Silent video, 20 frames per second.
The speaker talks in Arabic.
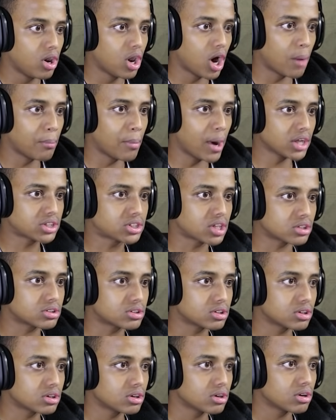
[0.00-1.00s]
لا ماتت
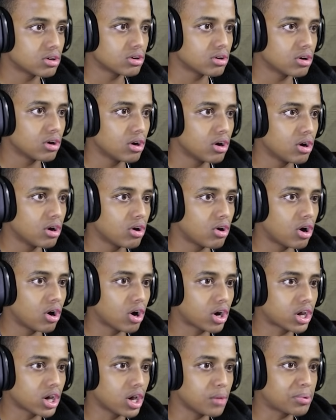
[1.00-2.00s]

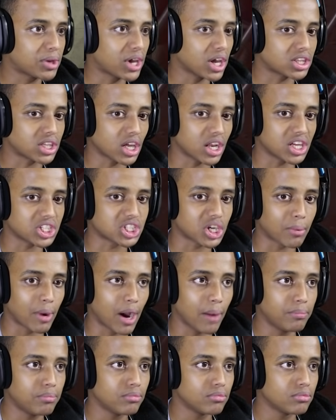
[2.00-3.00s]
اوكي بقيت انا يا
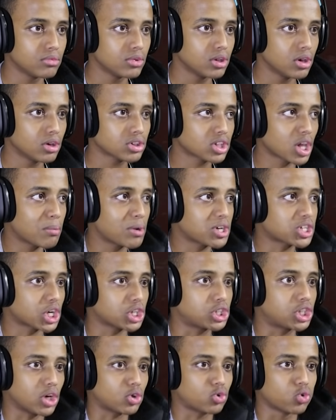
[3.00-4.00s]
شباب طيب ليش
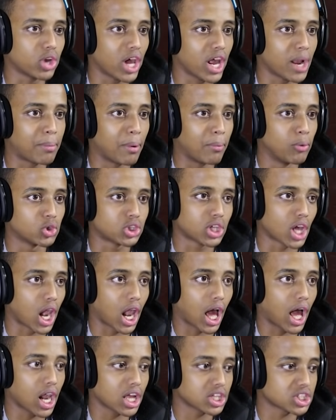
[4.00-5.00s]
رجعتوني انا بموت
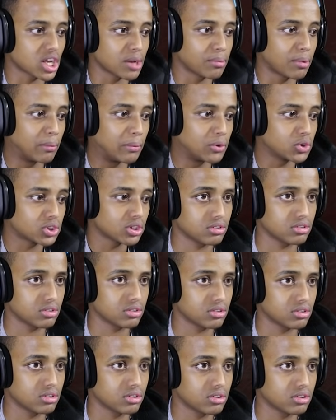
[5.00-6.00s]
يلا خلاص انا بموت
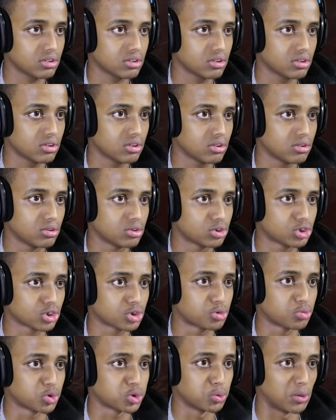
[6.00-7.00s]
شو
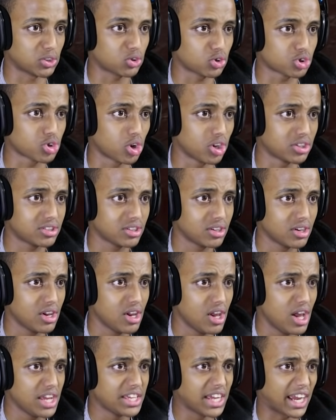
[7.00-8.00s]
اسمه سمعتوا الصوت
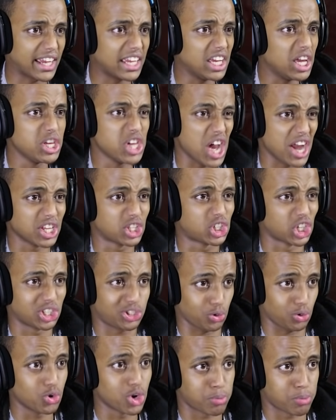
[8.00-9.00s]
يا اخي يعني
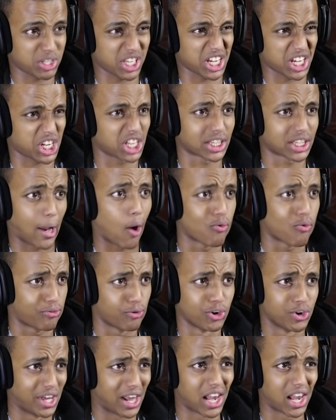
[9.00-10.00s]
ترجعوني بس عشان
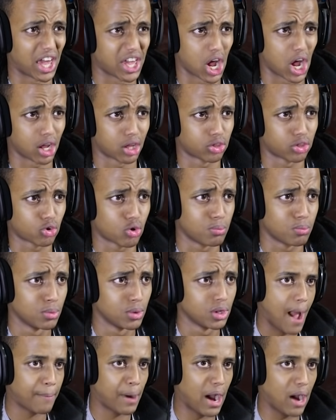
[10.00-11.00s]
تخوفوني الله ياخذكم
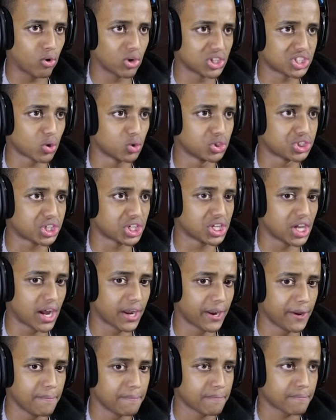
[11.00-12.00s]
بحاول اسوي
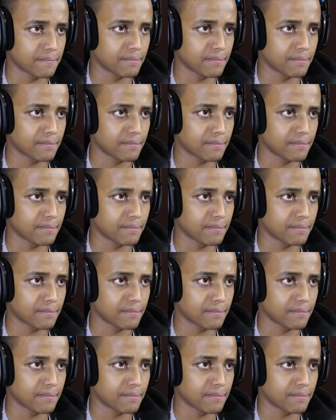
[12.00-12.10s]
السياره